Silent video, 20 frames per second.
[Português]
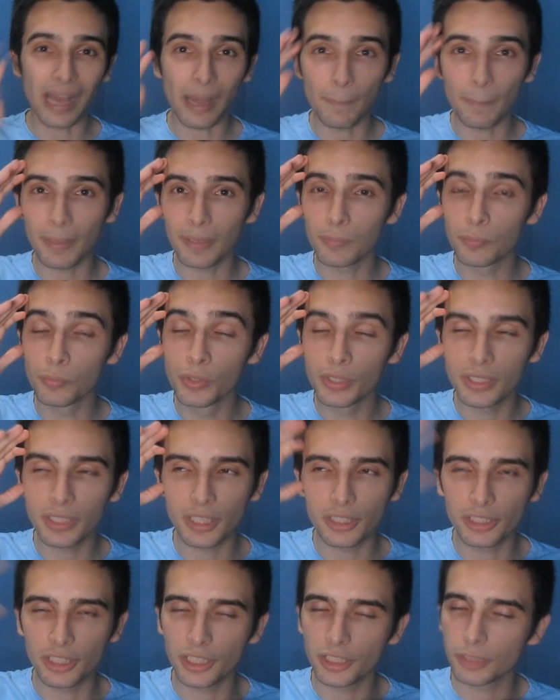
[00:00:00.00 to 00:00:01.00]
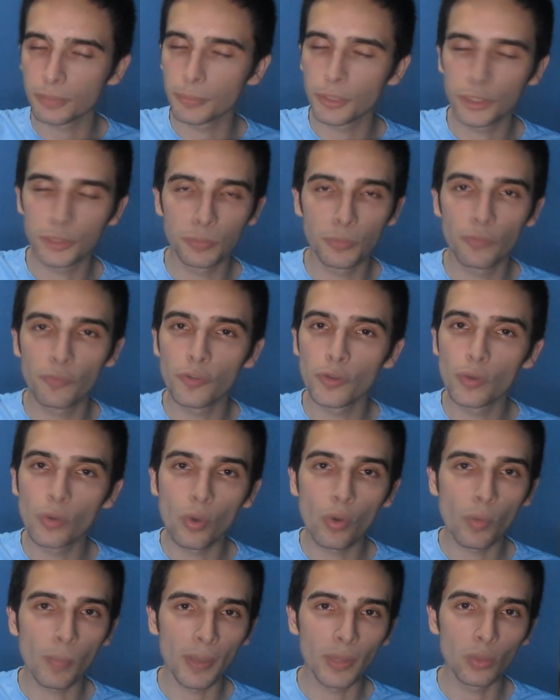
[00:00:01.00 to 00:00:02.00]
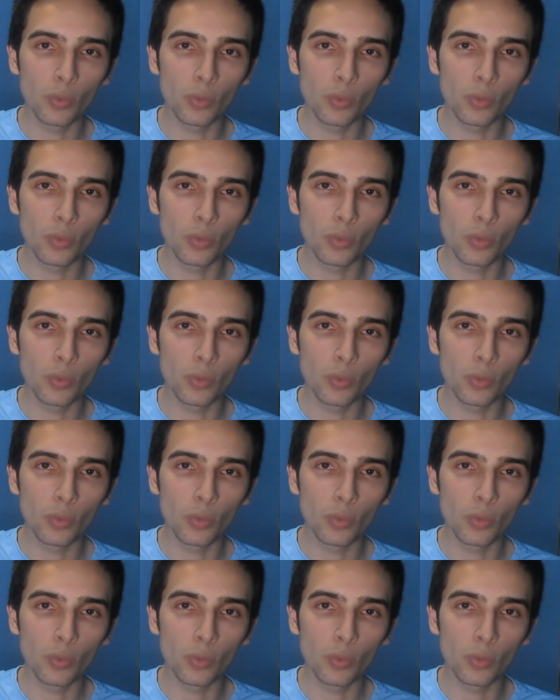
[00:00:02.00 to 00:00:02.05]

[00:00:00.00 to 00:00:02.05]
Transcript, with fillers: Rapaz, muita gente mesmo ficou com uma